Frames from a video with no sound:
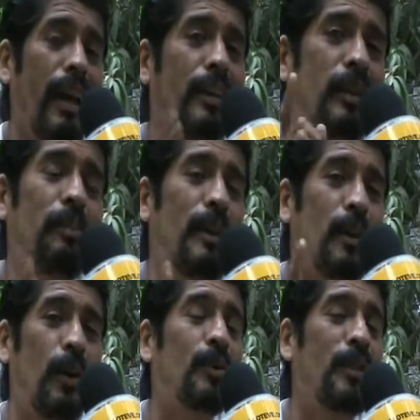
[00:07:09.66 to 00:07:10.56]
Esto es
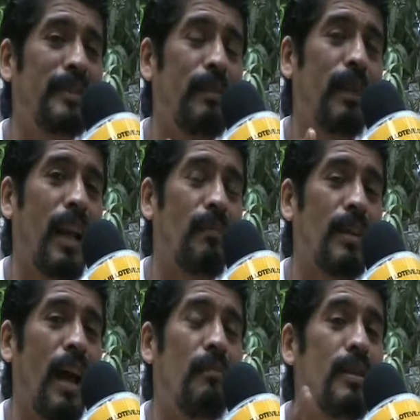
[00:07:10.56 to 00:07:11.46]
peligroso hacer para
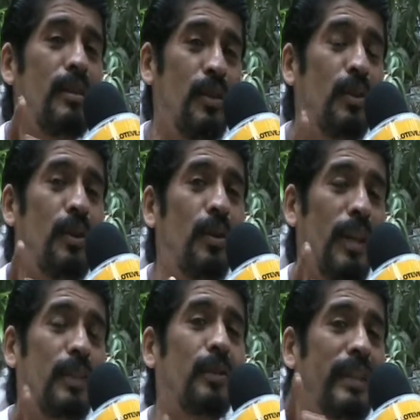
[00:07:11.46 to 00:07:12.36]
mí. A mí, si yo digo
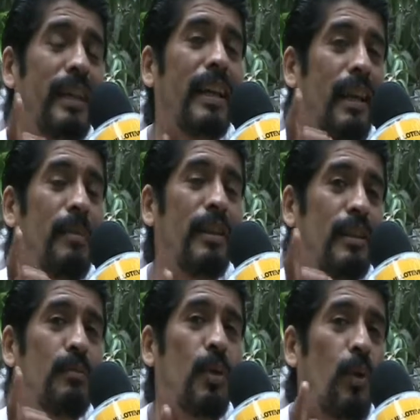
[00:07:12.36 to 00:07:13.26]
las cosas que realmente
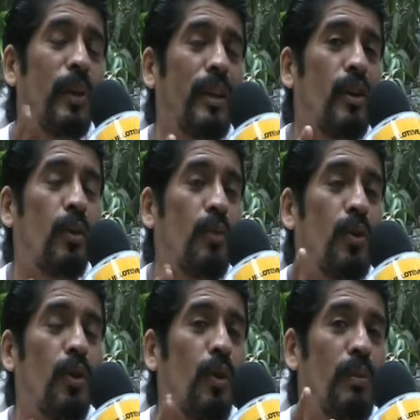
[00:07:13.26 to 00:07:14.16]
se me ocurren y como
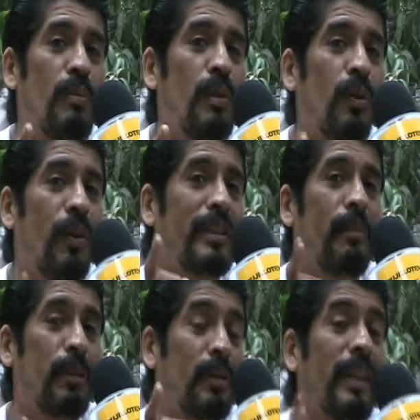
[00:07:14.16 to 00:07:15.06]
yo he convivido con
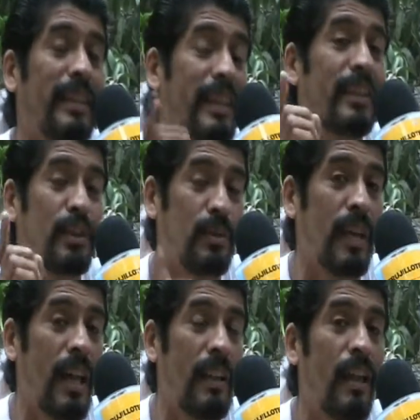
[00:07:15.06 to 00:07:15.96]
estas personas en esta
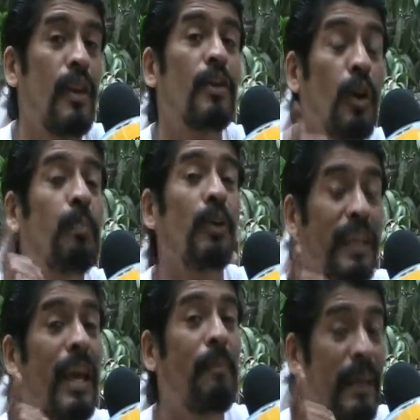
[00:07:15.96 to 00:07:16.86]
ciudad, yo
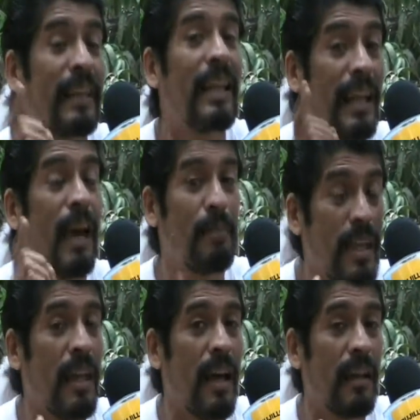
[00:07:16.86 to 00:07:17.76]
podría perder la
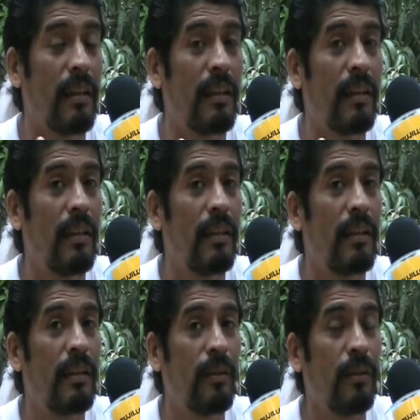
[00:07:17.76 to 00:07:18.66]
vida,
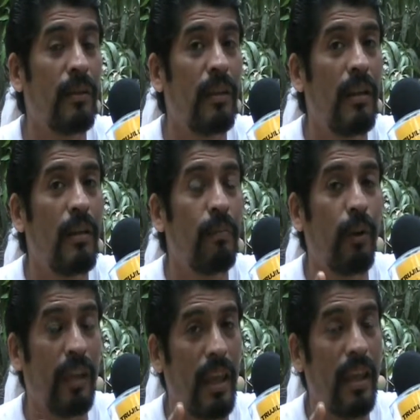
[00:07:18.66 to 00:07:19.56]
¿no?
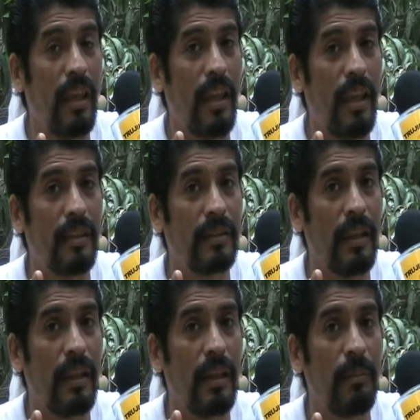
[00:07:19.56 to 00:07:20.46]
Porque,
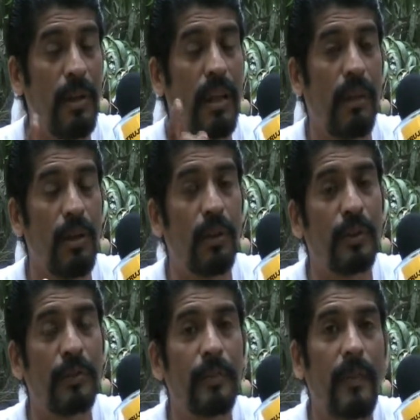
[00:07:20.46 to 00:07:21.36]
este, miren
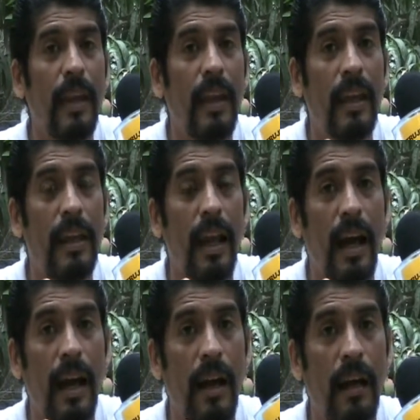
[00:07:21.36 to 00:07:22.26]
amigos, en
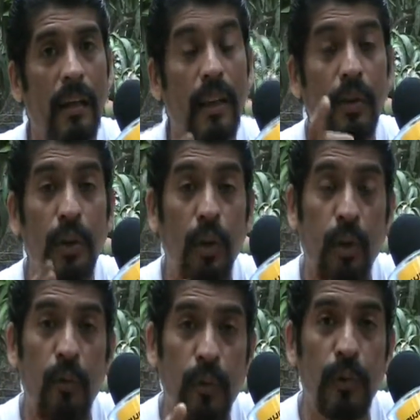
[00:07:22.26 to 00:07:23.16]
la, ya lo dijo
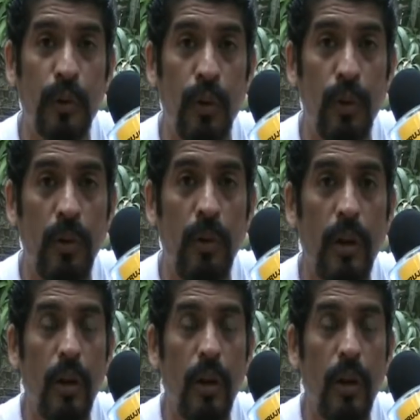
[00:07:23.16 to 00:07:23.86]
Confucio, ¿no?